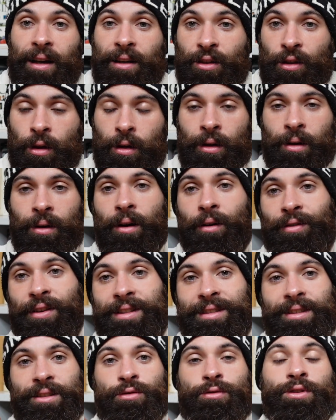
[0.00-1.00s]
à cœur, en fait
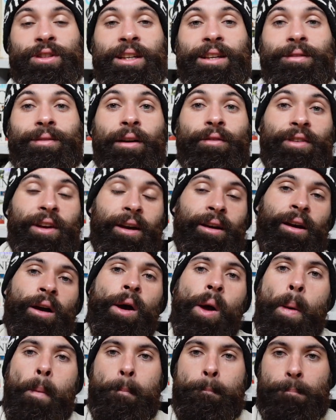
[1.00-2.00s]
c'est un sujet qui va faire
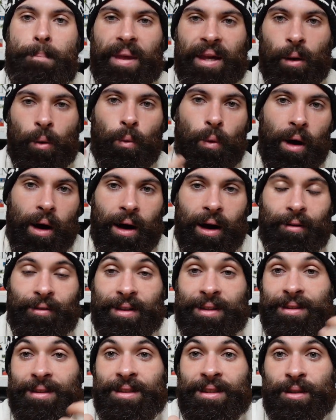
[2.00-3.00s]
miroir
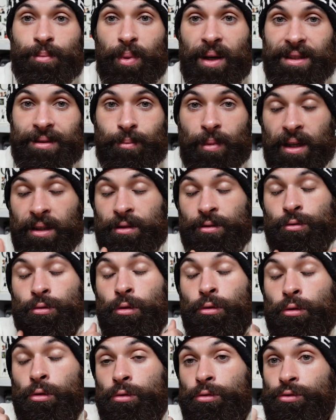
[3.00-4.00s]
avec ce qui se passe bah,
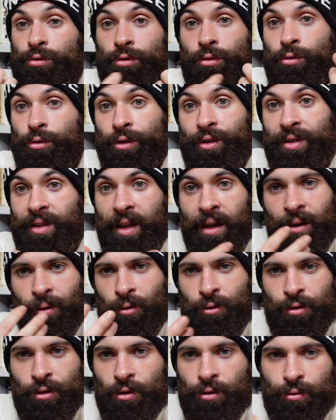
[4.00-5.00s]
sur, sur notre Terre
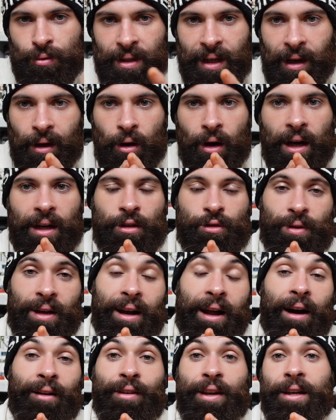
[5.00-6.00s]
aujourd'hui, à l'heure
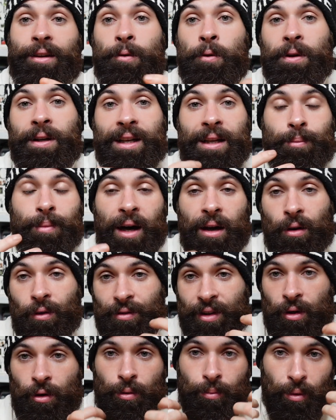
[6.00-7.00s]
actuelle, avec le climat,
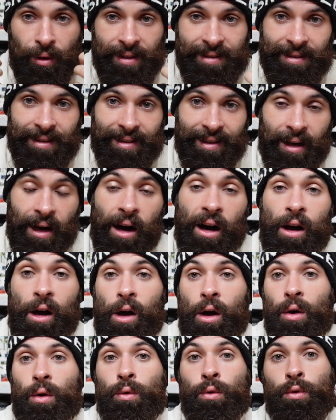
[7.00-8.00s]
l'environnement, etc
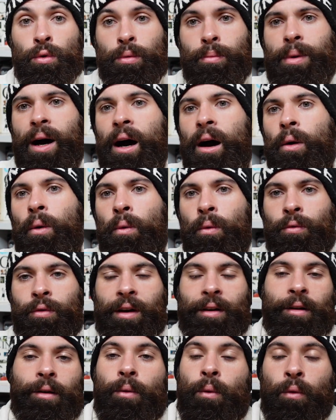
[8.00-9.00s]
où bah on
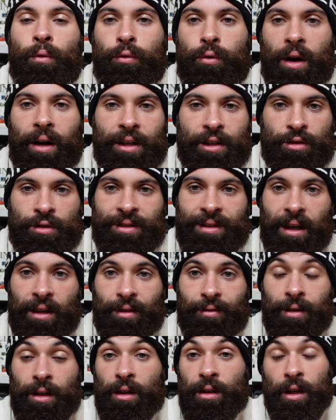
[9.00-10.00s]
va on voit la chose
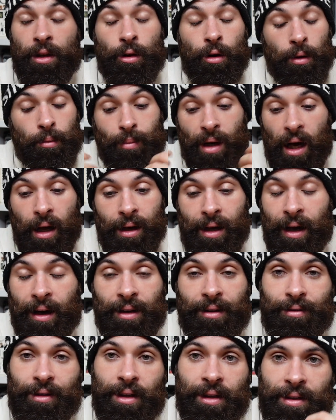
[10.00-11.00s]
arriver d'ailleurs bah elle est
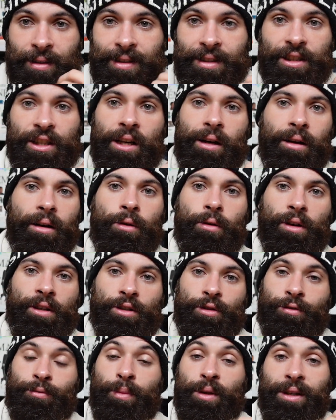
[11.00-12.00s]
arrivée hein, déjà hein, le
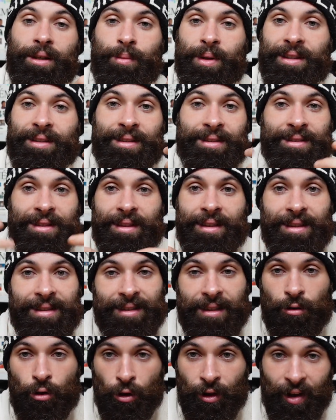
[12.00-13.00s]
réchauffement climatique ça y est
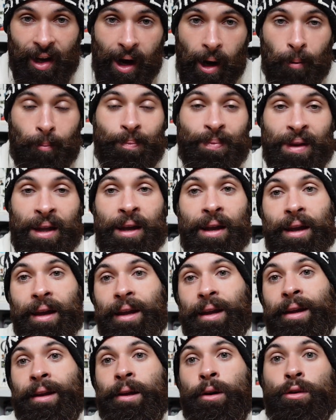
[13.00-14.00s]
c'est trop tard
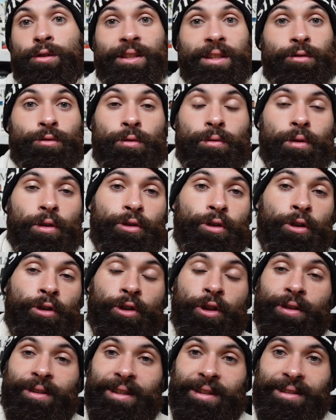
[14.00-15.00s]
et euh, ça se trouve dans
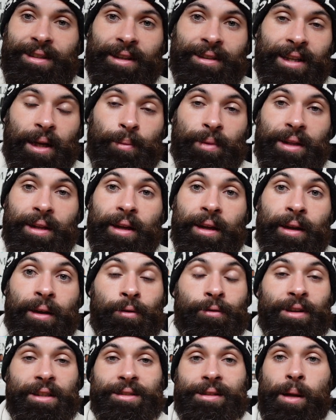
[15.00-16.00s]
30 ans ça sera terminé
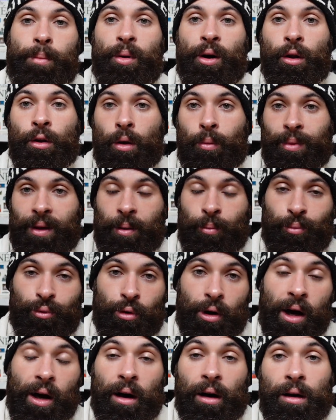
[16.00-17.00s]
on va se la prendre en pleine
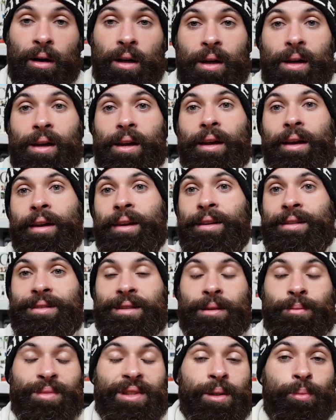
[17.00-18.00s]
poire et
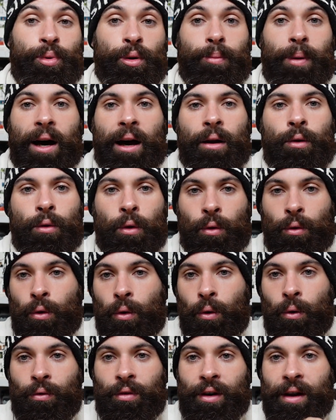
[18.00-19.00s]
c'est un petit peu bah, le,
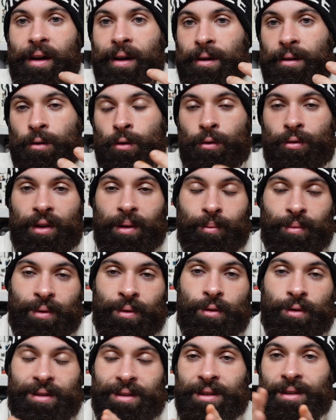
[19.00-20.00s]
reflet hein, le film
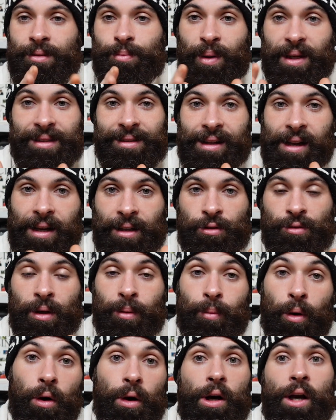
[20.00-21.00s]
de ce qui se passe là
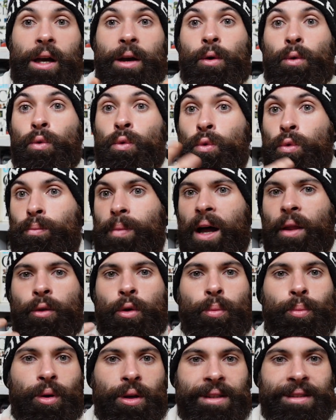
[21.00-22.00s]
actuellement où bah,
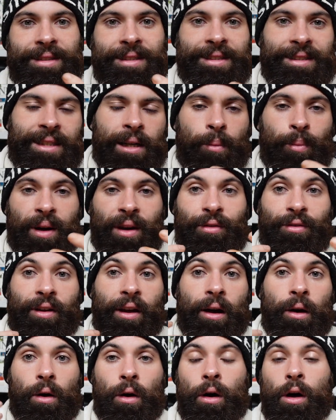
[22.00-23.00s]
nos politiciens
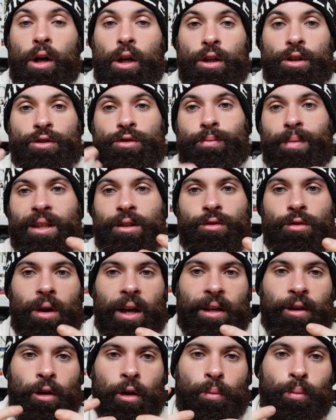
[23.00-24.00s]
préfèrent euh, se mettre sur
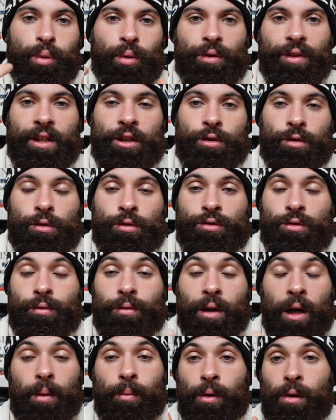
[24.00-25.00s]
la gueule pour des choses
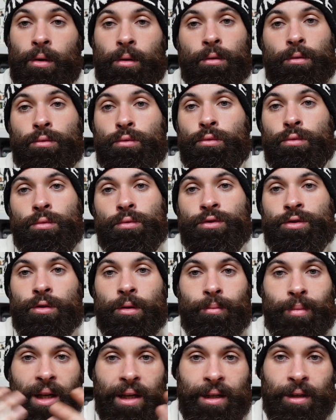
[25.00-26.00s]
vraiment sans
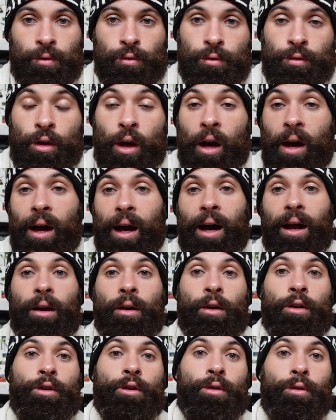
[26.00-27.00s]
s'en et les couilles
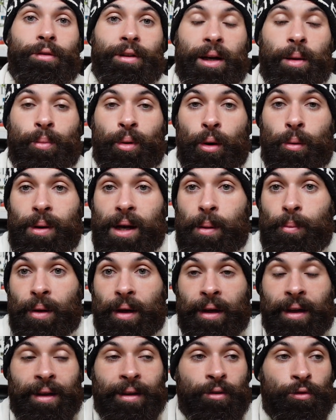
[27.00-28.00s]
alors que le vrai problème
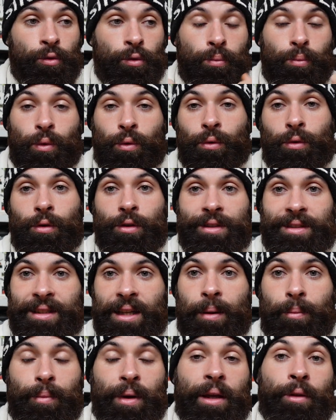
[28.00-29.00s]
et tout le monde le
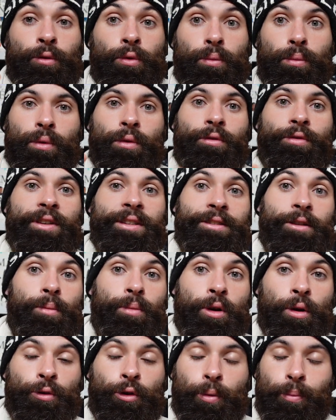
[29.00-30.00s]
sait mais tout le monde fait
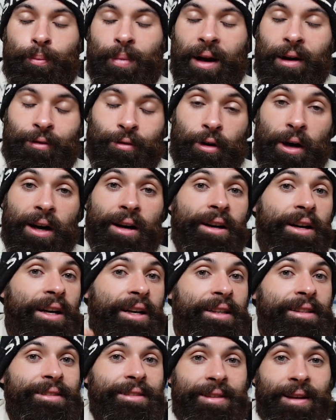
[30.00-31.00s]
semblant de ne pas le voir
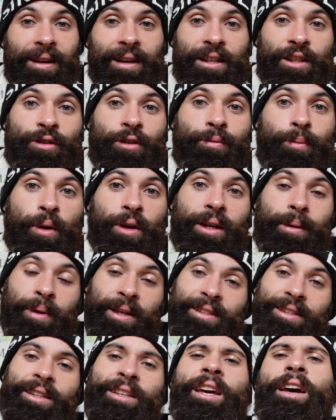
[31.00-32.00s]
c'est le réchauffement
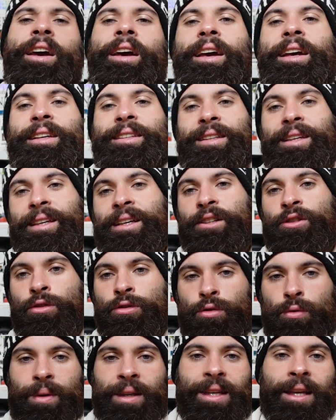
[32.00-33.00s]
climatique et c'est quelque
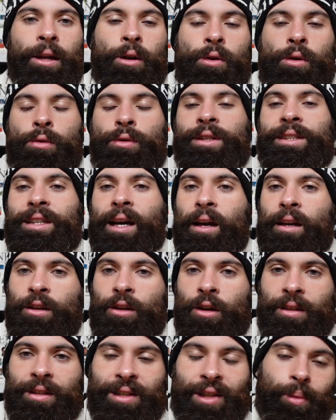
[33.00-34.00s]
chose lui qui tient à
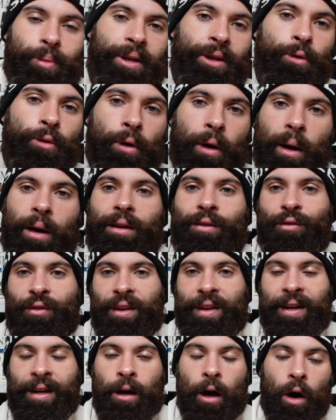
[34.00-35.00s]
cœur DiCaprio hein. il fait
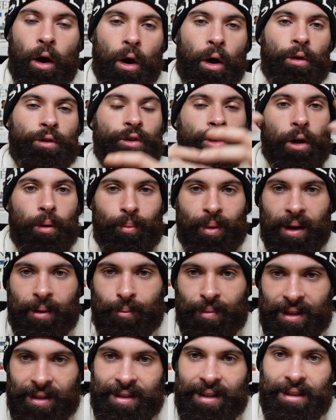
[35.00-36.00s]
des grandes campagnes
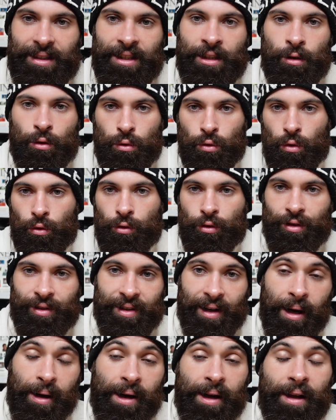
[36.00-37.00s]
médiatiques autour de
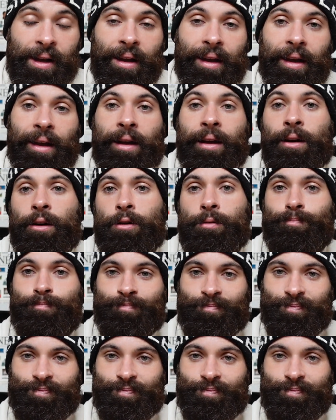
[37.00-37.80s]
ça et euh,